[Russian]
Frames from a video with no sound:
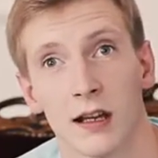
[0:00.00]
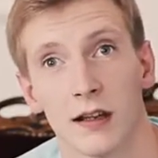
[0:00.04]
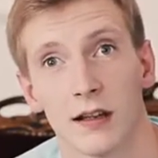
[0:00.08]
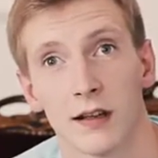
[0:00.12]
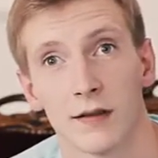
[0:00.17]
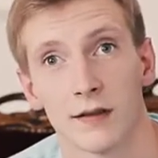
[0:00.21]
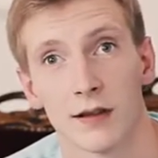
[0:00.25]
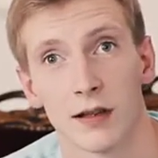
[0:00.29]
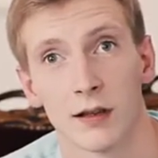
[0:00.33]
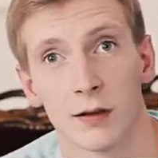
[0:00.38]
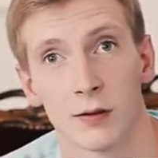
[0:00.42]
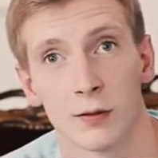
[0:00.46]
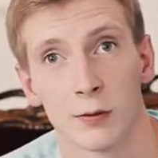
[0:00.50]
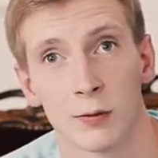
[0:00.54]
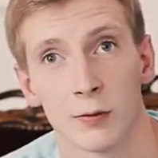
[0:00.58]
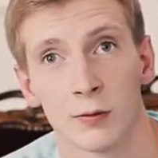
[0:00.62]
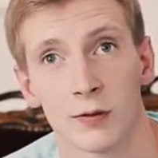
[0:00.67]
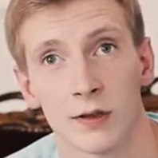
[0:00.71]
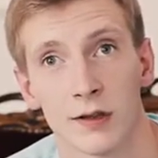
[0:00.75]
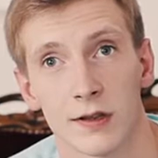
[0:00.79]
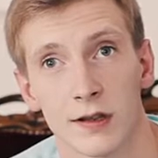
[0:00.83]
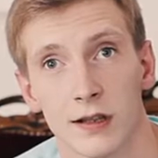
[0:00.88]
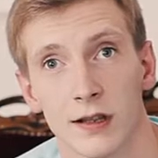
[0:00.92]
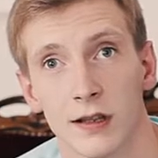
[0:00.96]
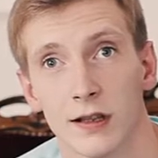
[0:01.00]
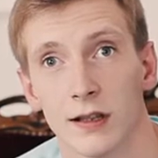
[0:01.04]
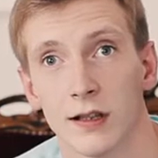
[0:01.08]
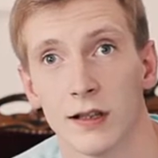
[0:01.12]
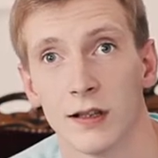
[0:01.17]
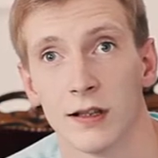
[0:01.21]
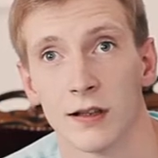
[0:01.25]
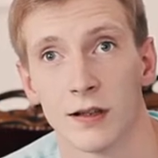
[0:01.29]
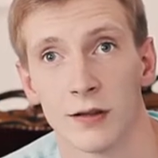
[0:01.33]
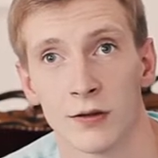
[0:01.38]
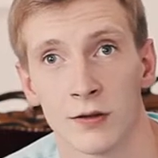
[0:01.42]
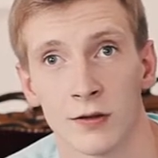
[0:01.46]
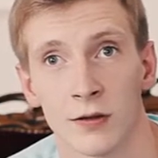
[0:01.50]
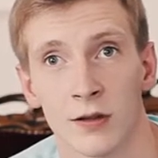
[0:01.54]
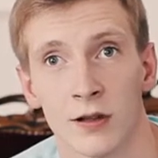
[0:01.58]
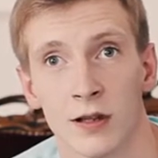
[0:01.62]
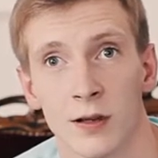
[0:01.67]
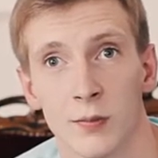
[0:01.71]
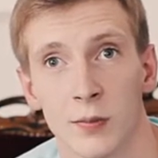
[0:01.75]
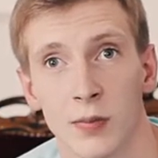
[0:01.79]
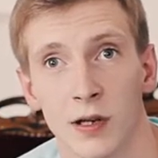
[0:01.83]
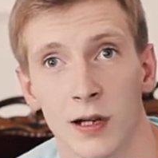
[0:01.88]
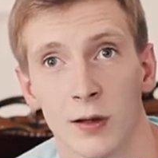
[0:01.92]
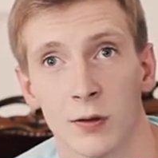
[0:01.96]
на все трудности и
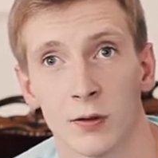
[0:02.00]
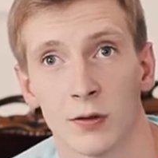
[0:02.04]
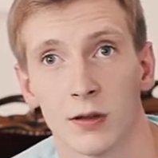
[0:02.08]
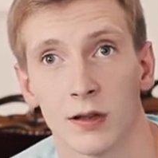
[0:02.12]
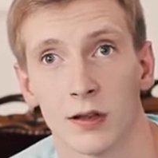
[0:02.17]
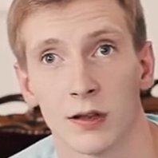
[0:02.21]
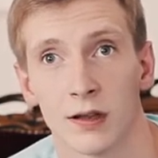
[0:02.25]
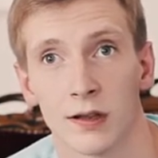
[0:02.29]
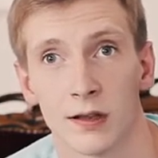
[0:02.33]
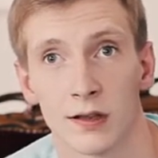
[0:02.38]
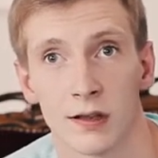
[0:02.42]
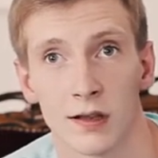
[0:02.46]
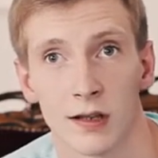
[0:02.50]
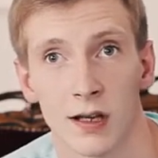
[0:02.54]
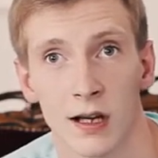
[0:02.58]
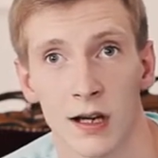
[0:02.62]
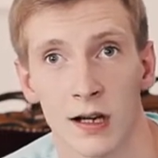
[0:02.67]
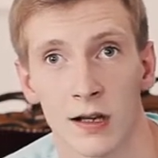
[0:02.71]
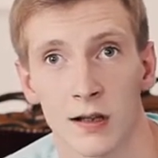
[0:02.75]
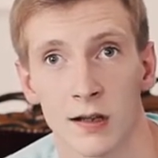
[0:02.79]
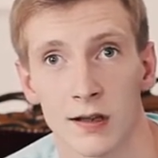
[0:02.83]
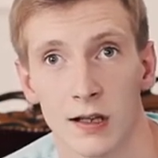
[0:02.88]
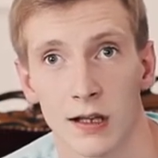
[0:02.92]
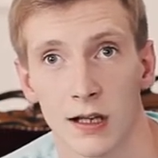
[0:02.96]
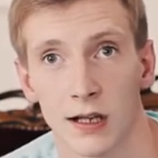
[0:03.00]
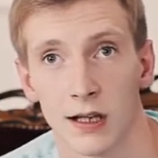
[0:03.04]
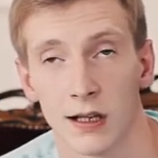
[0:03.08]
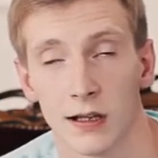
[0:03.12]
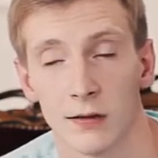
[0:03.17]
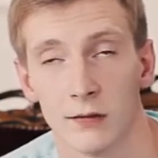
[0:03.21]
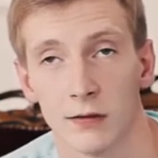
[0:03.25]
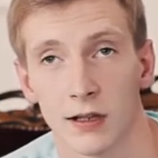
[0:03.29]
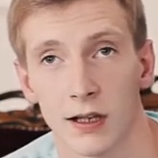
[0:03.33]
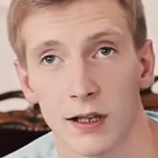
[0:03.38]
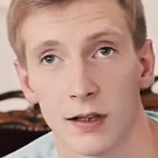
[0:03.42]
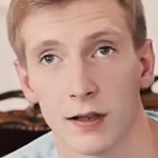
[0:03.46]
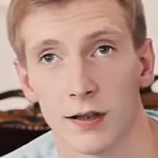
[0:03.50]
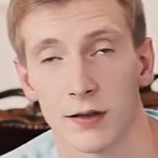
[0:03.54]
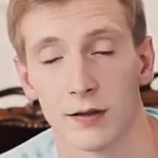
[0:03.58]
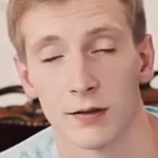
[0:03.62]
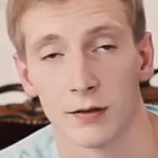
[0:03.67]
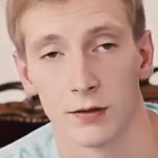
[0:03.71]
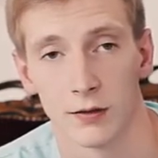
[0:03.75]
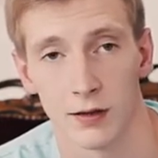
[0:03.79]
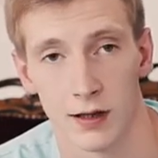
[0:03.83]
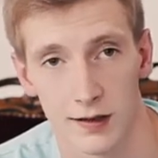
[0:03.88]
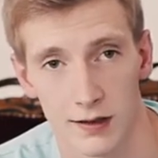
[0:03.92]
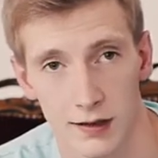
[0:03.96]
тяжелые периоды, ты старался найти выход из
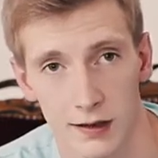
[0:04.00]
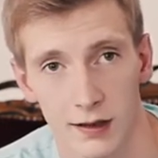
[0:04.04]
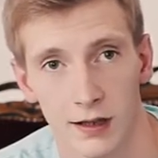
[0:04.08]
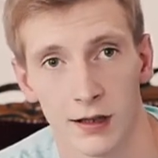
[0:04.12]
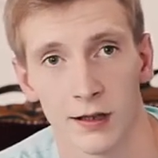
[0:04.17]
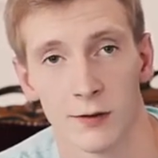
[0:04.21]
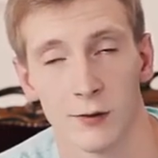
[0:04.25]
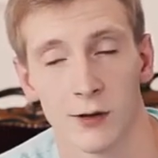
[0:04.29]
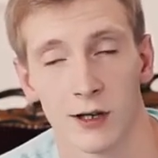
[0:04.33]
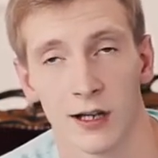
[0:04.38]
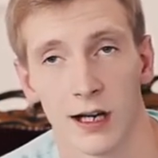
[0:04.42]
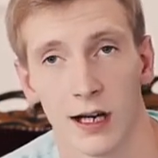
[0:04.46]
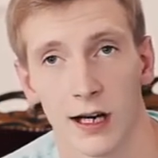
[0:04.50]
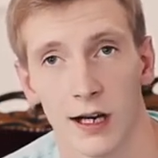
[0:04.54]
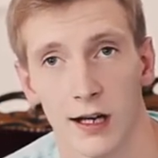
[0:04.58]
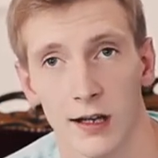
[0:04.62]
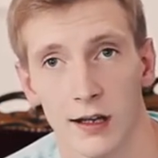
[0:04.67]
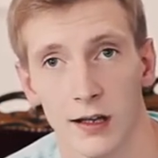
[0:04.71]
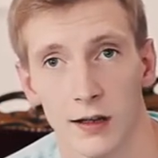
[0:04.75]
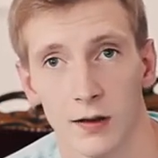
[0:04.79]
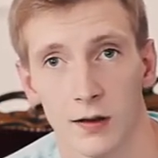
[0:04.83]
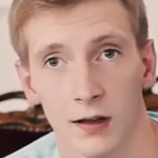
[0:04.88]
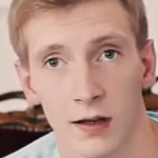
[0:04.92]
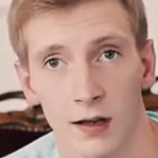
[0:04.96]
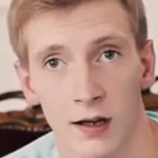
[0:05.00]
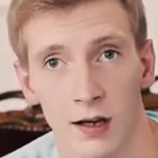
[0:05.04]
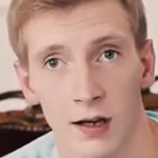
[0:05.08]
ситуации, ты его находил.